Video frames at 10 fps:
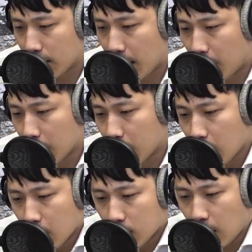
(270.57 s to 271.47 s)
下好了，
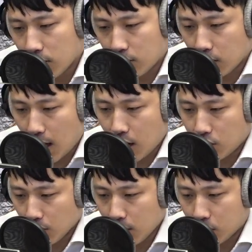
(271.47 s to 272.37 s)
当时在
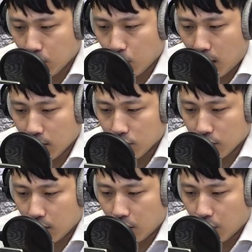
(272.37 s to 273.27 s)
九月十五号的
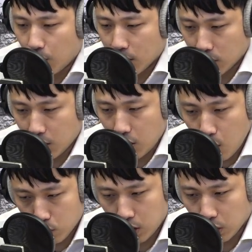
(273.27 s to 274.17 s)
时候晚上
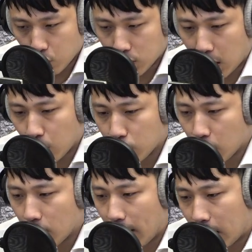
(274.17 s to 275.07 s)
六点多，歹徒
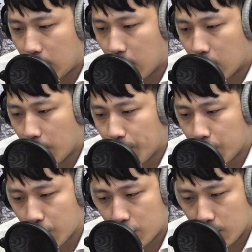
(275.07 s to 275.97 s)
就有来电了，
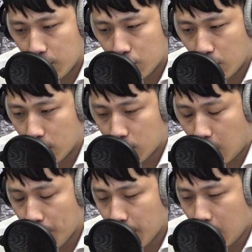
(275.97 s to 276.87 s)
就指明说要
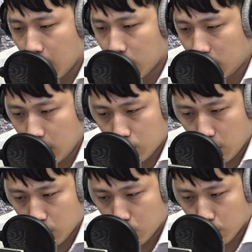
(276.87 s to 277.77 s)
找季
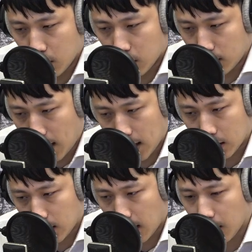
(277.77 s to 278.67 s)
水树的太
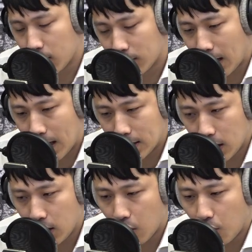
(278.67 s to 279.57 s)
太，要他来
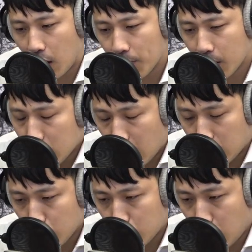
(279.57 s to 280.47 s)
接电话。歹
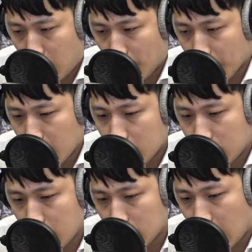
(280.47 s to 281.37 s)
徒说：“啊，
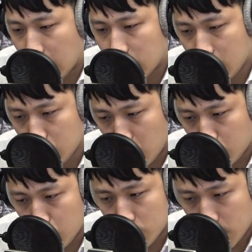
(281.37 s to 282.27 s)
现在纪水
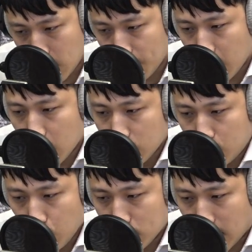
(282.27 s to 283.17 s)
树人
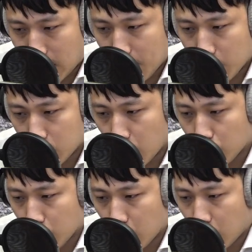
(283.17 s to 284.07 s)
就在他们
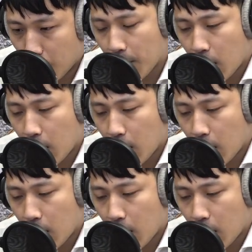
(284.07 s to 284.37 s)
手中哦。